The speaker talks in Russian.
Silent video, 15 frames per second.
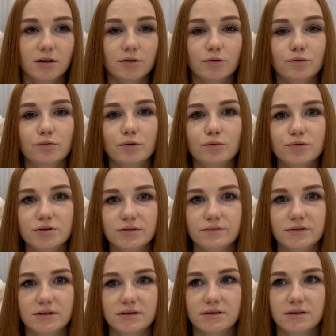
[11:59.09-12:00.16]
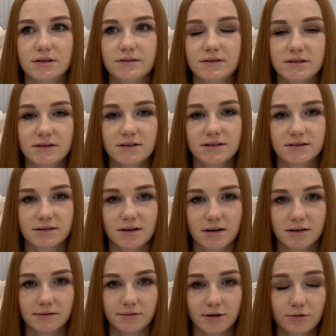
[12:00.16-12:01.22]
но ну, люди ведь не все
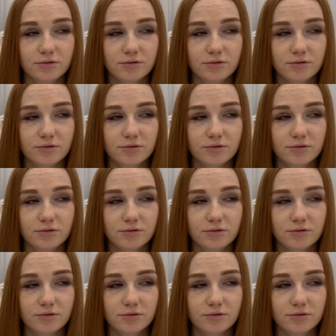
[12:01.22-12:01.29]
одинаковые,